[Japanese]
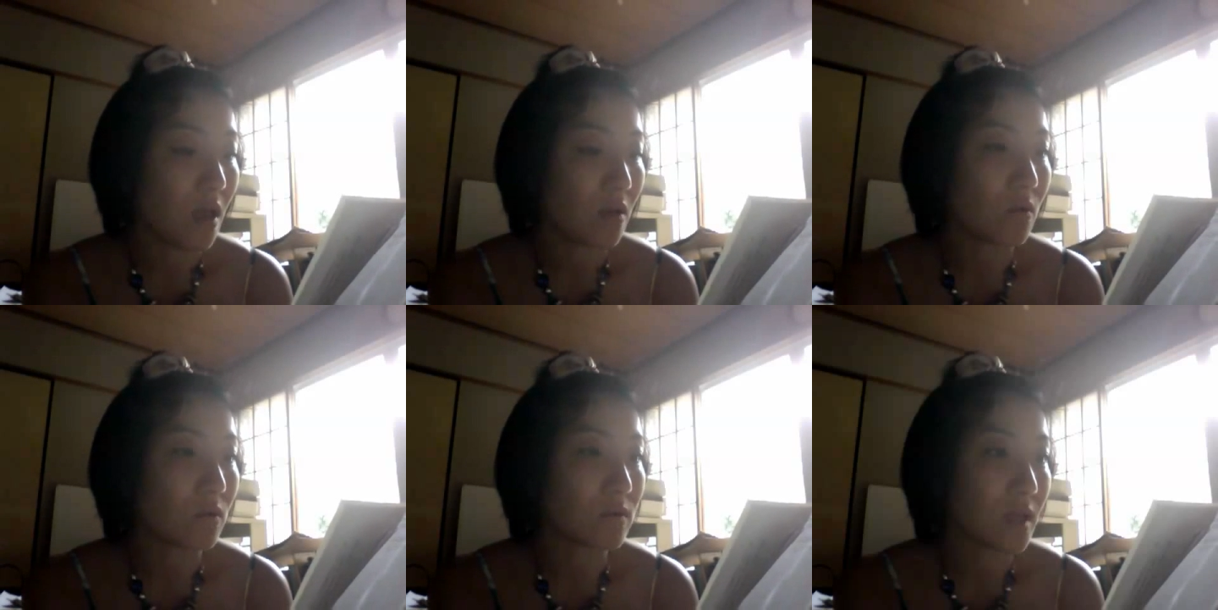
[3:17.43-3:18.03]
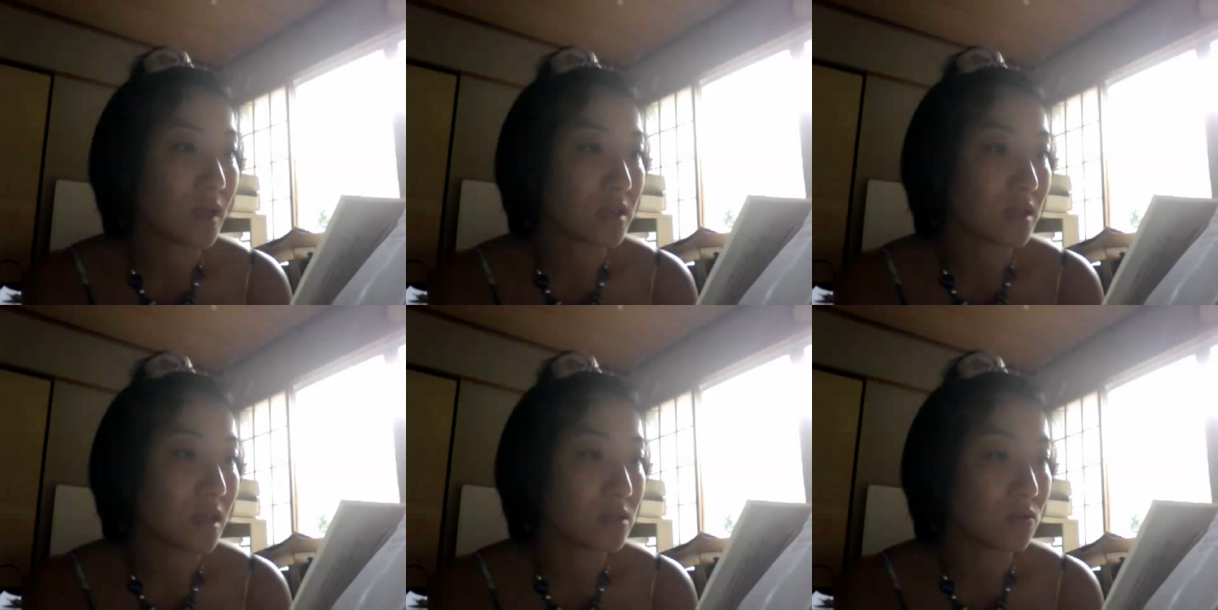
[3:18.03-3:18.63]
国際
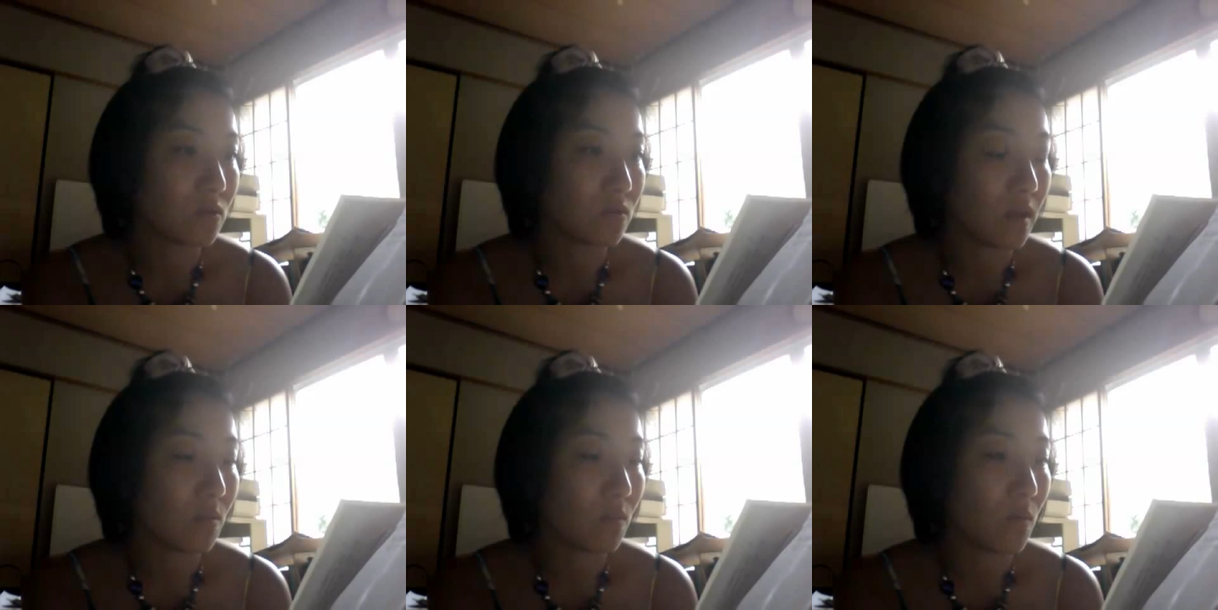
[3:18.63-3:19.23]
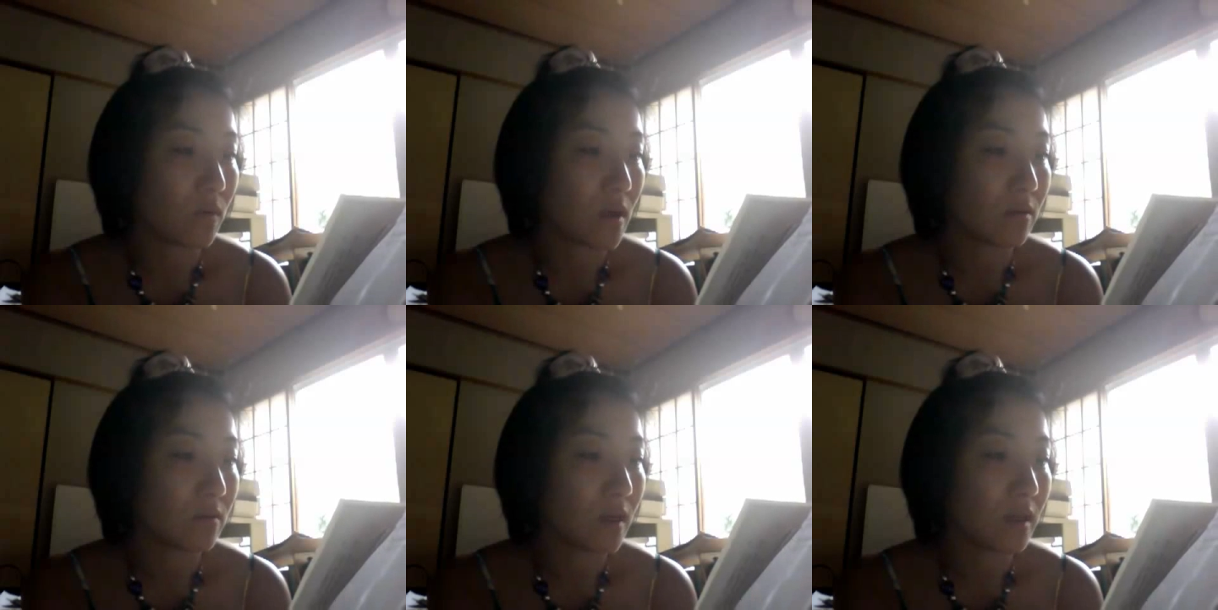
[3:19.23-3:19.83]
政治の上でも
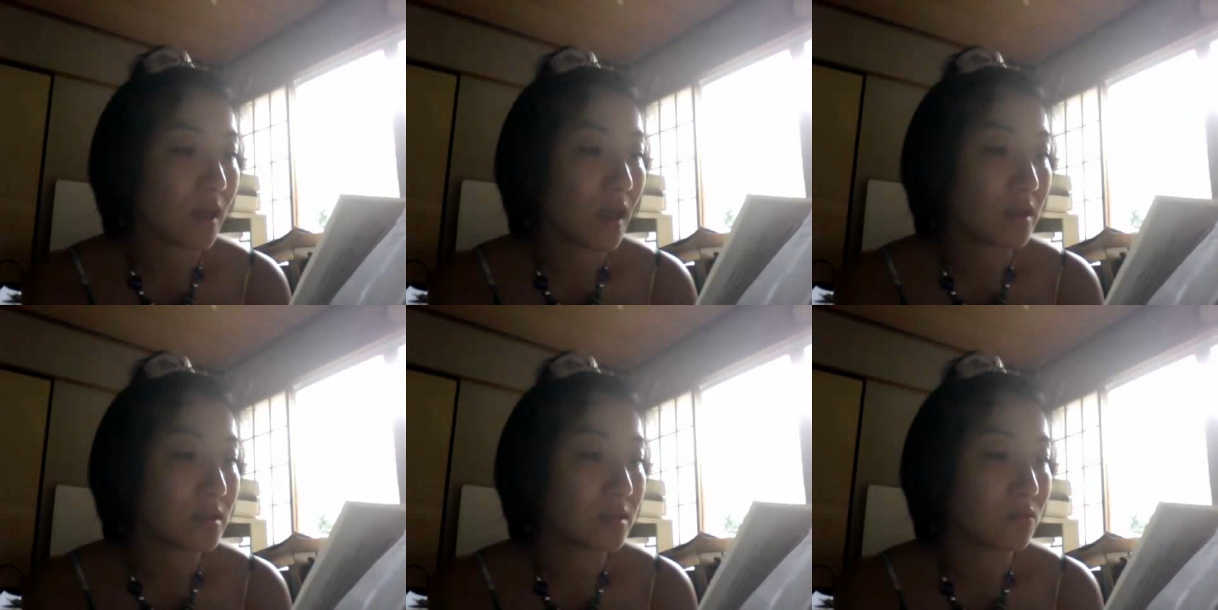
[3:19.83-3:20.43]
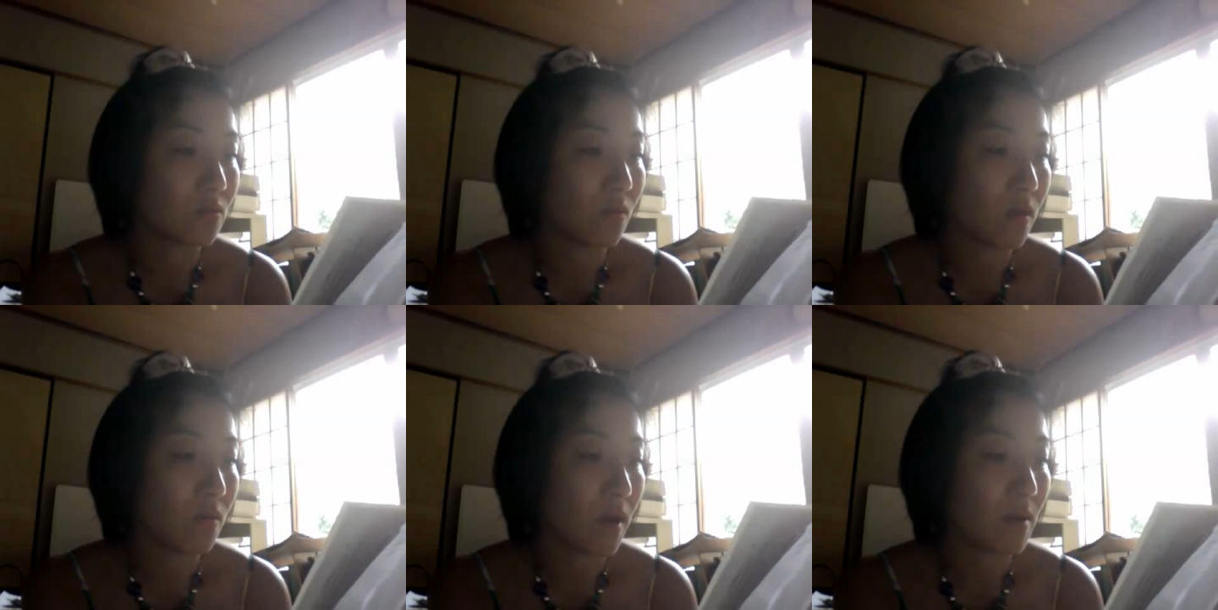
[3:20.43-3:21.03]
核兵器廃絶の声
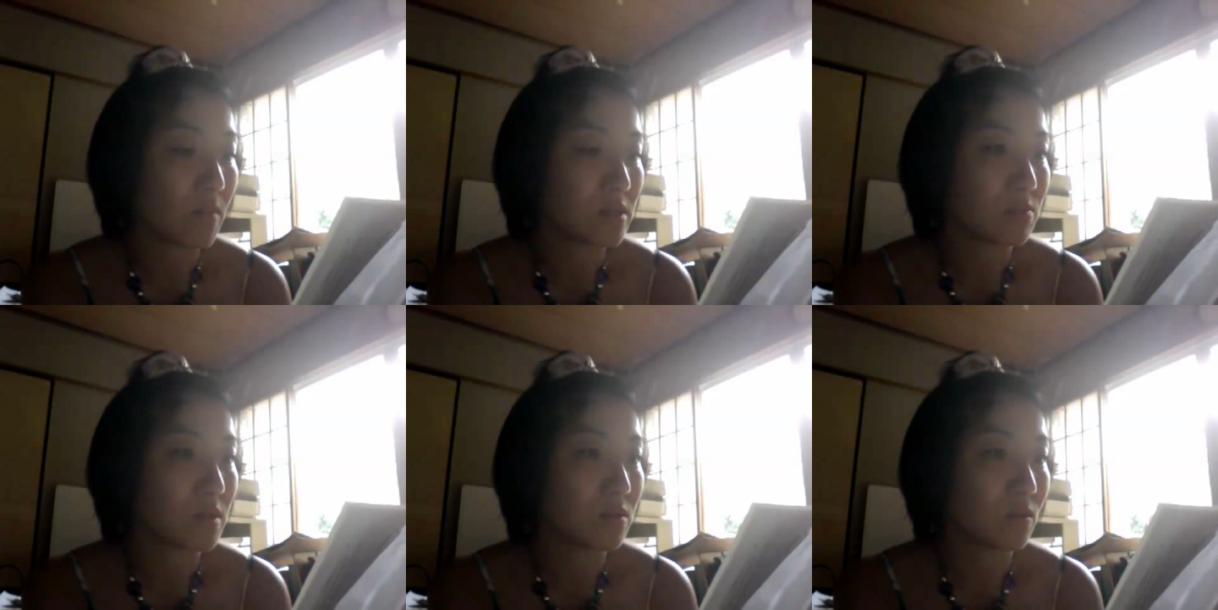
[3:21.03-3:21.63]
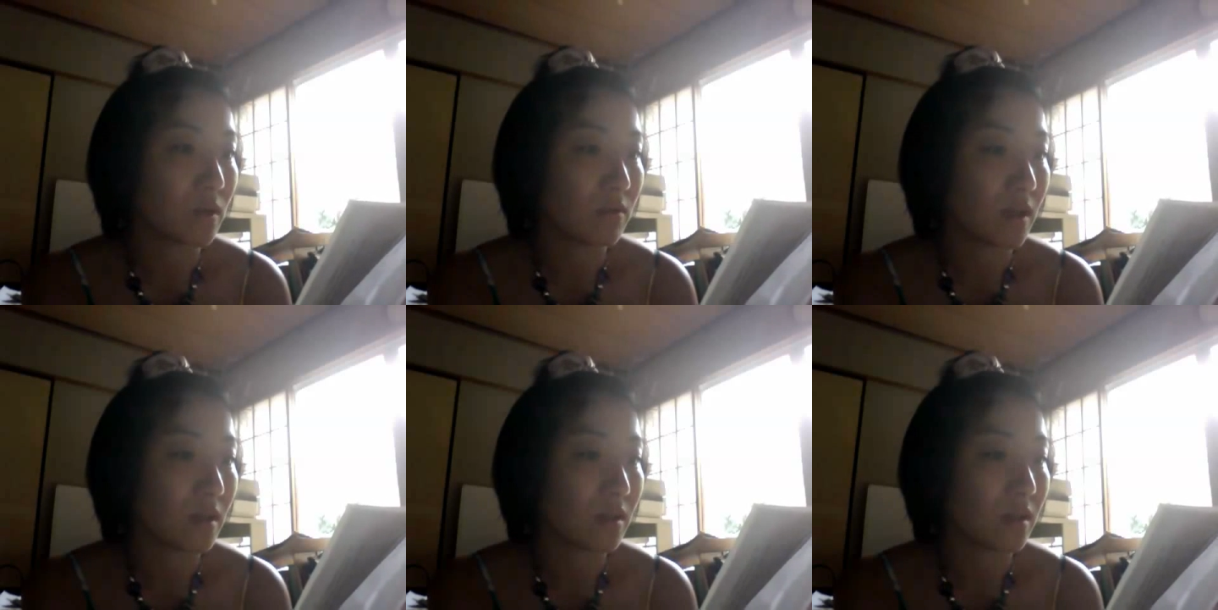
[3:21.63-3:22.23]
はますます大きく
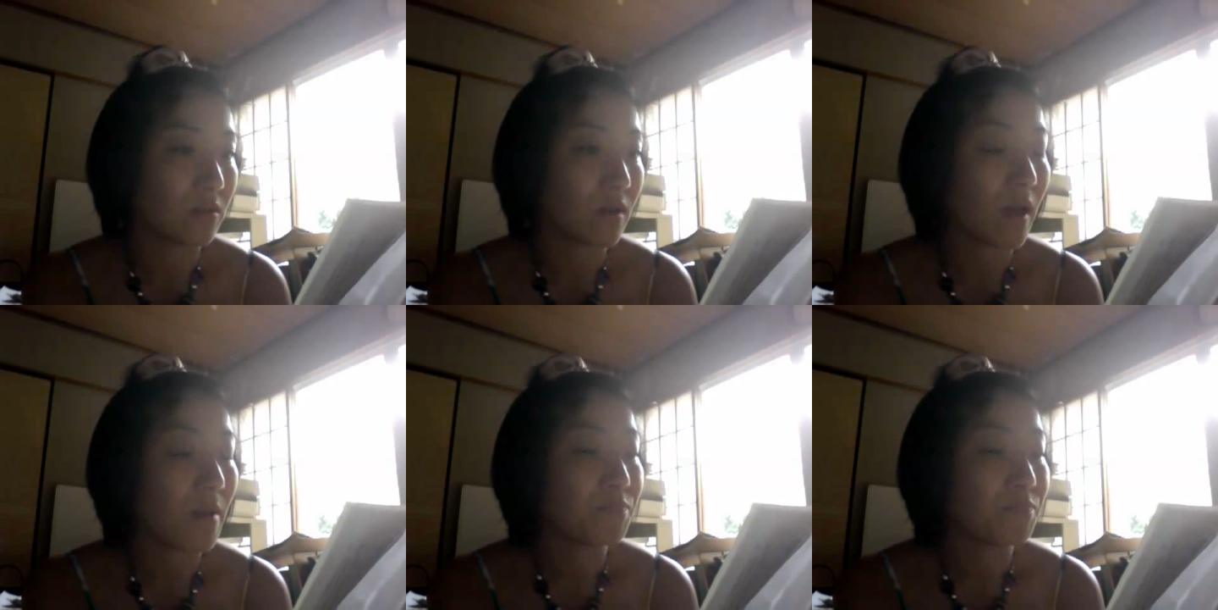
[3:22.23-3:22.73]
なっているが、